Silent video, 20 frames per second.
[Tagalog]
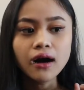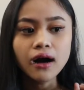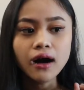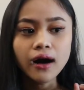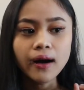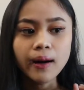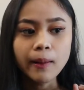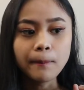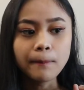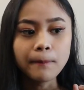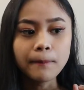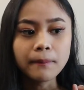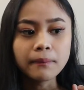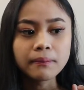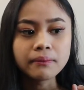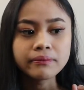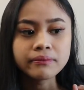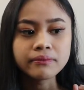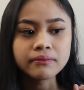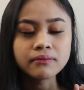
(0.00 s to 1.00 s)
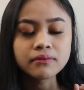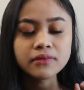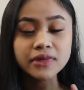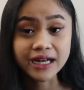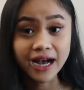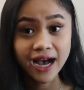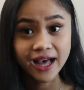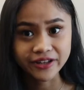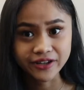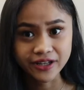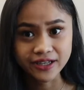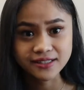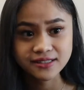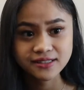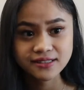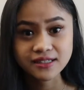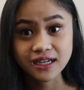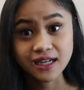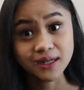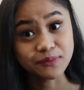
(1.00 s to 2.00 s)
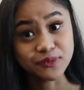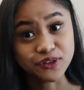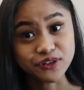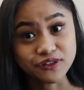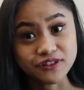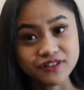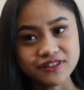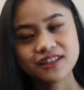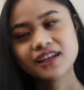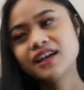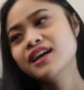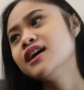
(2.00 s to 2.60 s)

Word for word: um, goddess. Alam mo yun.